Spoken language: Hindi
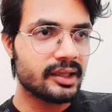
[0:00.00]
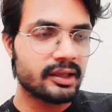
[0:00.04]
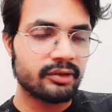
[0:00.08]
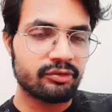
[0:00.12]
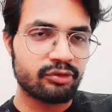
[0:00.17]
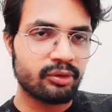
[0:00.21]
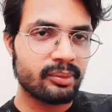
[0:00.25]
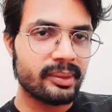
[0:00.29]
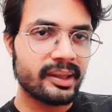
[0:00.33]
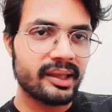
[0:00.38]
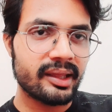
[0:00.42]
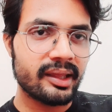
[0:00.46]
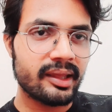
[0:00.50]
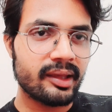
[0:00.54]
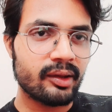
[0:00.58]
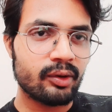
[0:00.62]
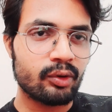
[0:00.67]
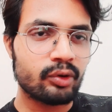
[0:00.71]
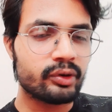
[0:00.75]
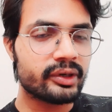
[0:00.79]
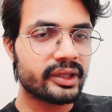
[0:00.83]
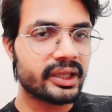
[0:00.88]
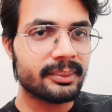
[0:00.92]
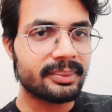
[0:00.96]
सुबह
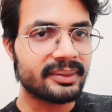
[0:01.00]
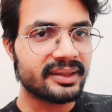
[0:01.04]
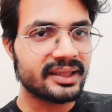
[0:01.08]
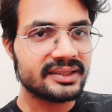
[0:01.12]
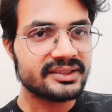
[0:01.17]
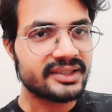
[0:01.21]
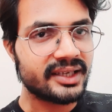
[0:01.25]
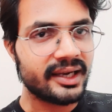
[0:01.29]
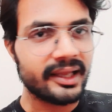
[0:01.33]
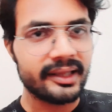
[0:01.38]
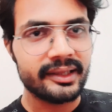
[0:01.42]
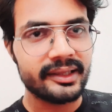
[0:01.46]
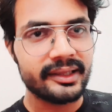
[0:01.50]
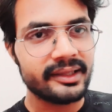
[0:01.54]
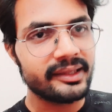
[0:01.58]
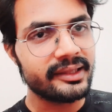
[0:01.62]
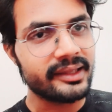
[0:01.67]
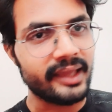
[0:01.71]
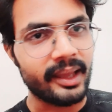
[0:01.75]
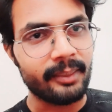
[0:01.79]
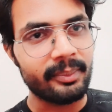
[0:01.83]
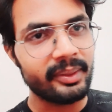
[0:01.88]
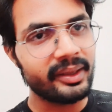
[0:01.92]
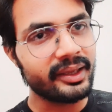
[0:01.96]
उठ के पता चला कि
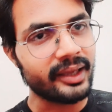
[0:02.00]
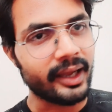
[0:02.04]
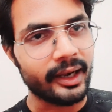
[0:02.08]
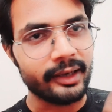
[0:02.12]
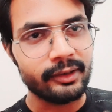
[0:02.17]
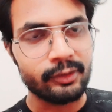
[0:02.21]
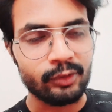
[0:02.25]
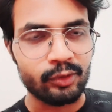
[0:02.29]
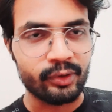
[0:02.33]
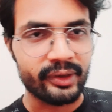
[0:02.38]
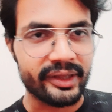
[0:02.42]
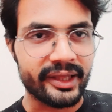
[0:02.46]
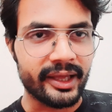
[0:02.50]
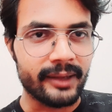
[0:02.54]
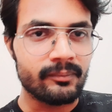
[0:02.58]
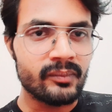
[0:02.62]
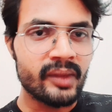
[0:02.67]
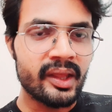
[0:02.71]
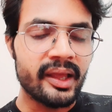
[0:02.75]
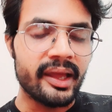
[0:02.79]
यहाँ पे कांड हो गया